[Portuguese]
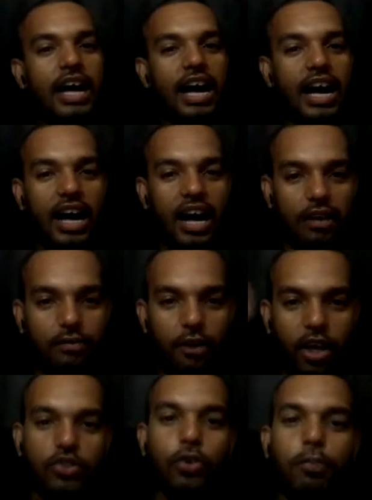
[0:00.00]
a
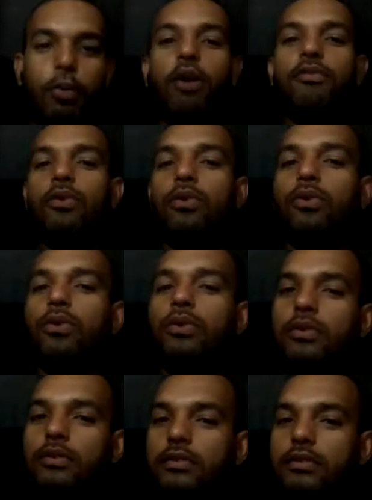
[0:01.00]
voz do
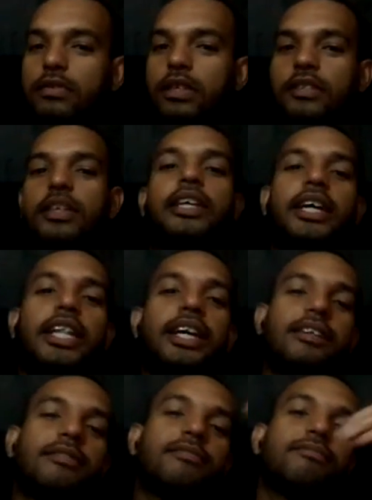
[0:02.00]
povo. E é isso aí,
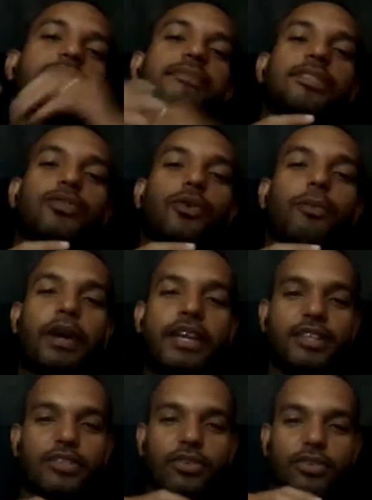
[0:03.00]
galera. Desculpa
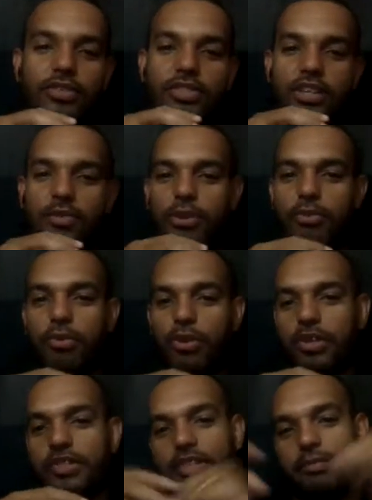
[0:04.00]
aí a introdução meio
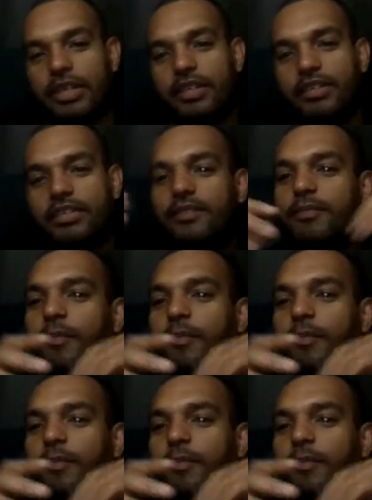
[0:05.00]
bosta, mas.